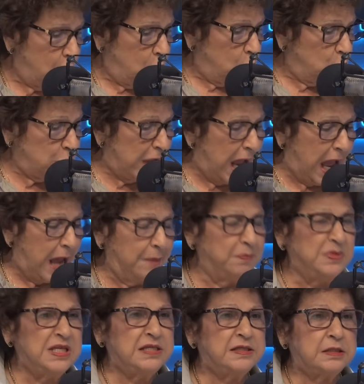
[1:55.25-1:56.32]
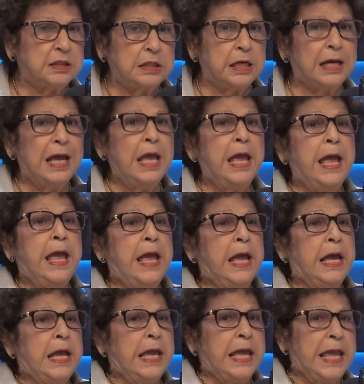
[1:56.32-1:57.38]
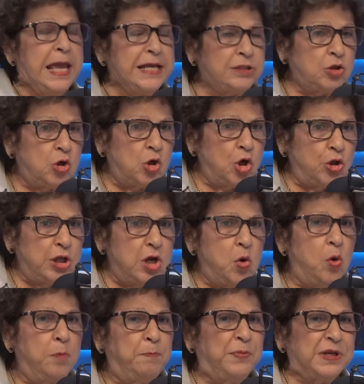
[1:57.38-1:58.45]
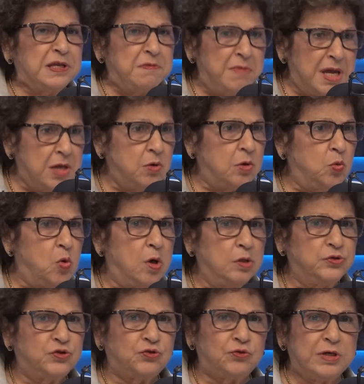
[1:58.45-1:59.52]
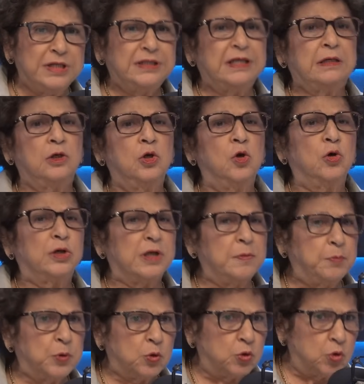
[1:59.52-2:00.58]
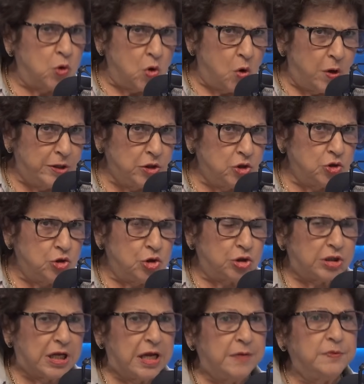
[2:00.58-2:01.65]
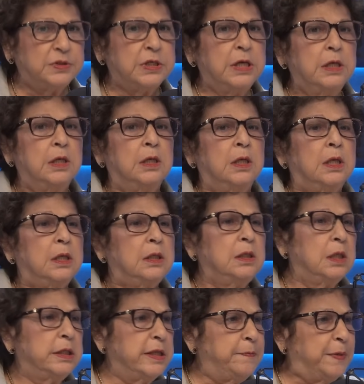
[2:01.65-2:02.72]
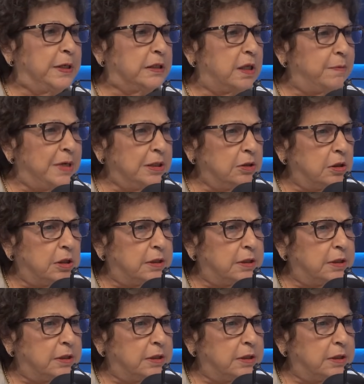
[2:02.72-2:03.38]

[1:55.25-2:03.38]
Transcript: una amnistía. Esto lo dijo primero el Wall Street, lo reprodujo el New York Times y el Departamento de